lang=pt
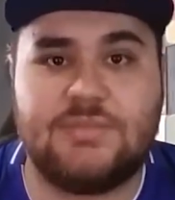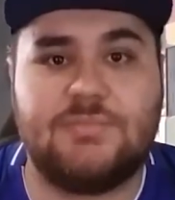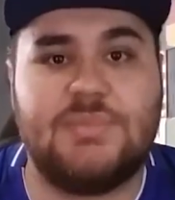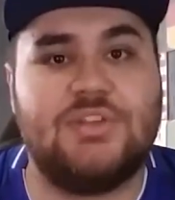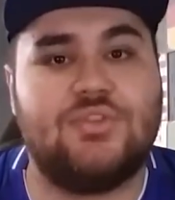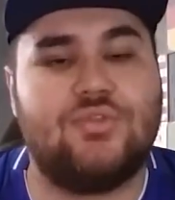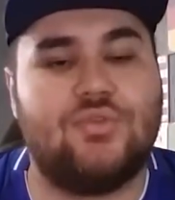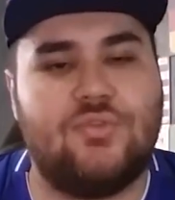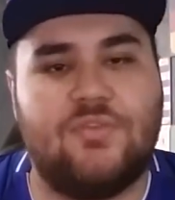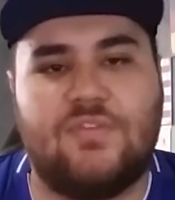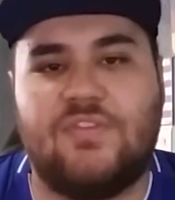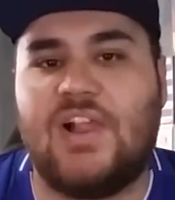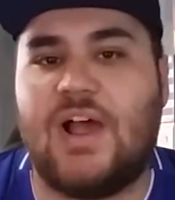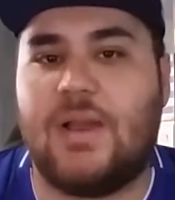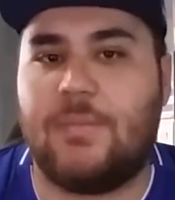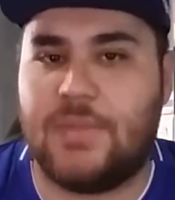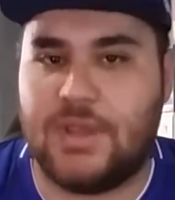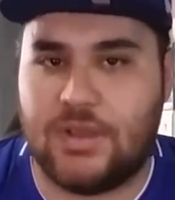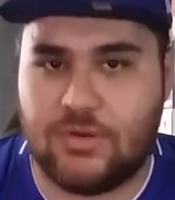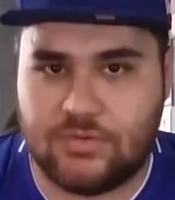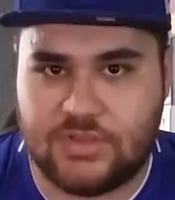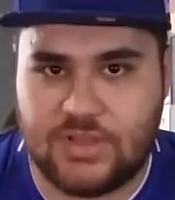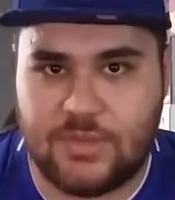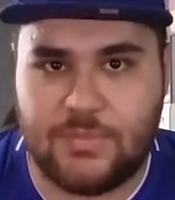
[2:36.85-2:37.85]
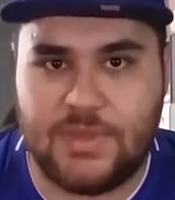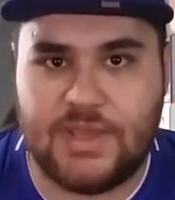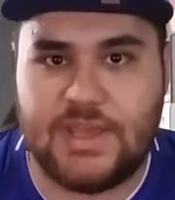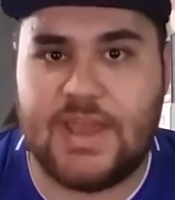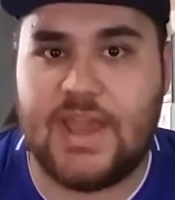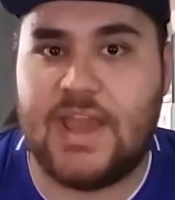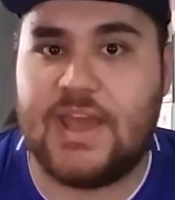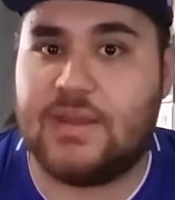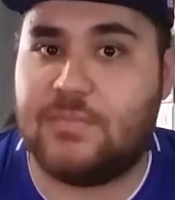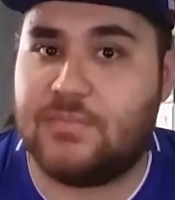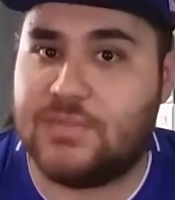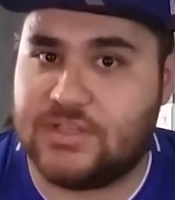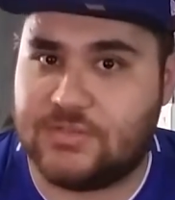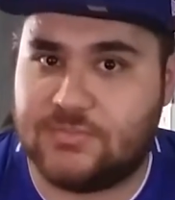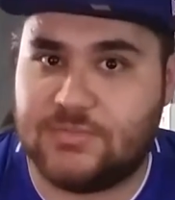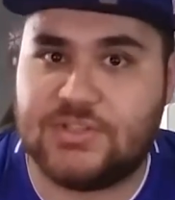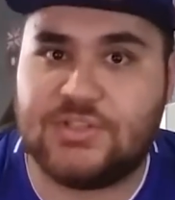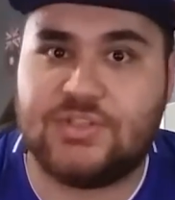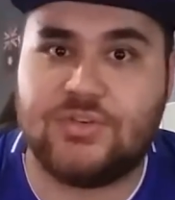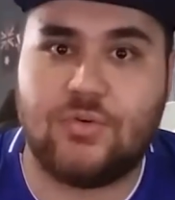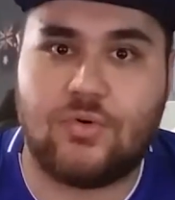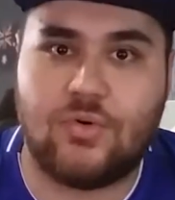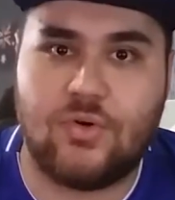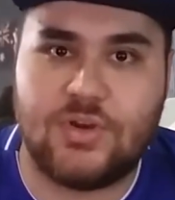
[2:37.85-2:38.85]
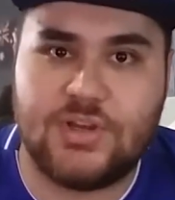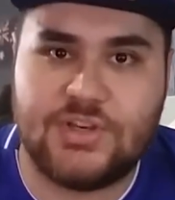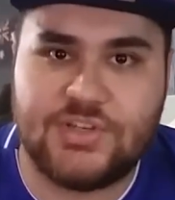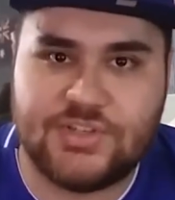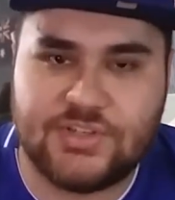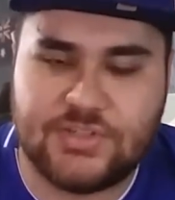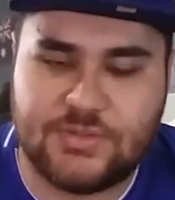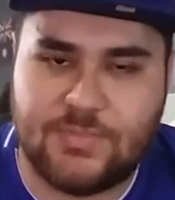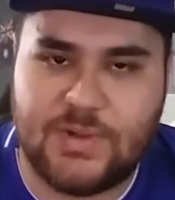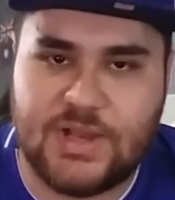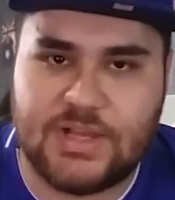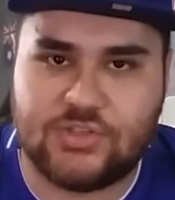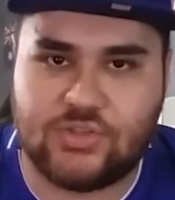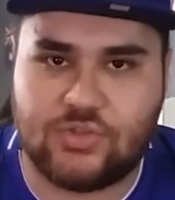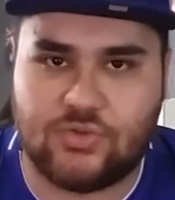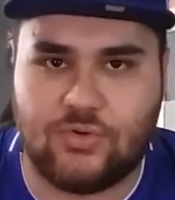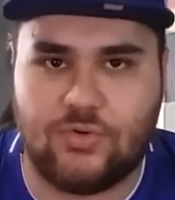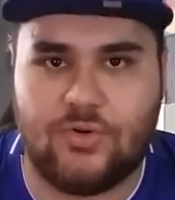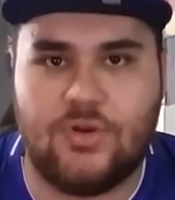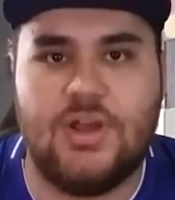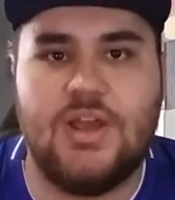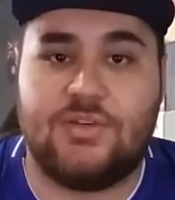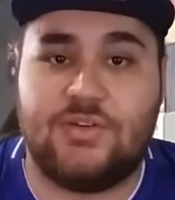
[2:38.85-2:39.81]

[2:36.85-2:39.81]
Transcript: mas o do Flamengo também era e mesmo assim o Corinthians passou.